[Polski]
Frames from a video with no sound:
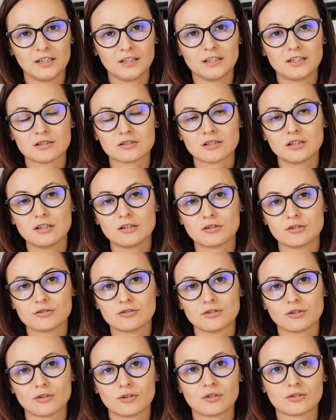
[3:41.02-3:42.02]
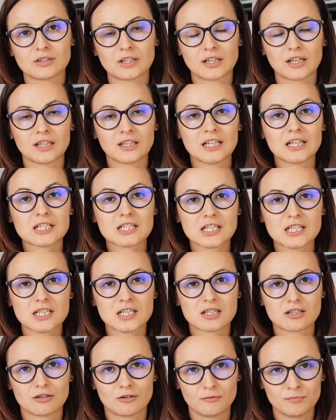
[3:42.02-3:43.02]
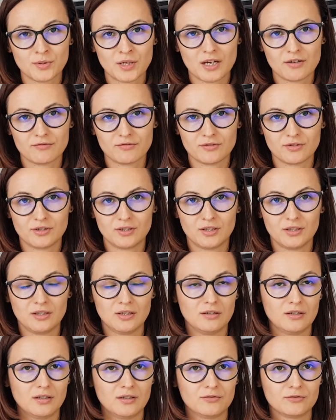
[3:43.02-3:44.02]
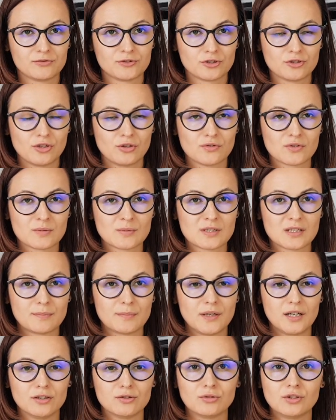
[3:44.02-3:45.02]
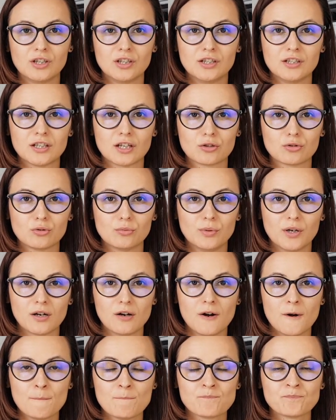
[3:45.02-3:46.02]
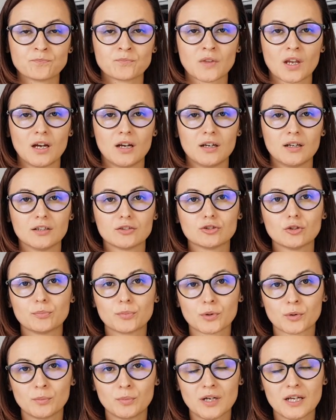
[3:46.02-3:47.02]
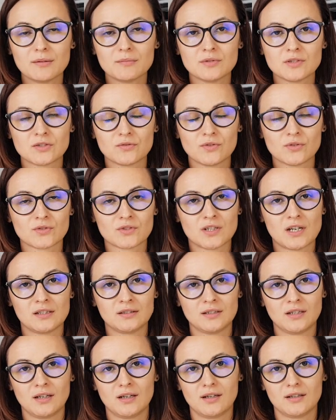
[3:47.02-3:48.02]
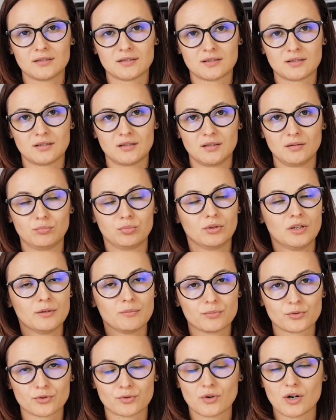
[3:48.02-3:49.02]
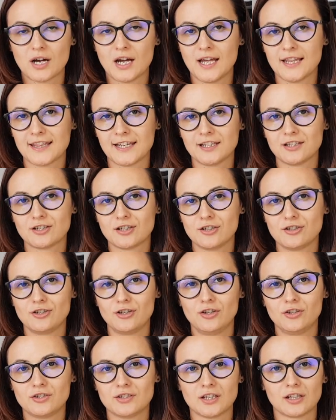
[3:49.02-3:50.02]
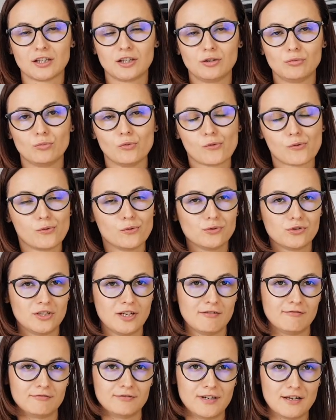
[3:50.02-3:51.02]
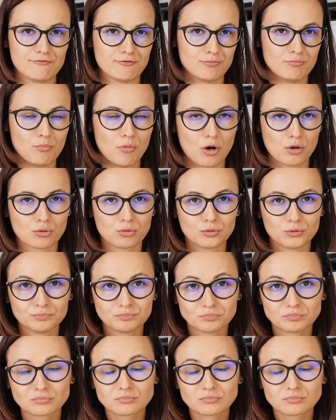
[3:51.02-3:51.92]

Jeżeli chodzi o takie najczęstsze objawy w rzodziejącym zapaleniu jelita grubego, E, to problemy związane z bólem brzucha, najczęściej z takim ukłuciem w lewym boku.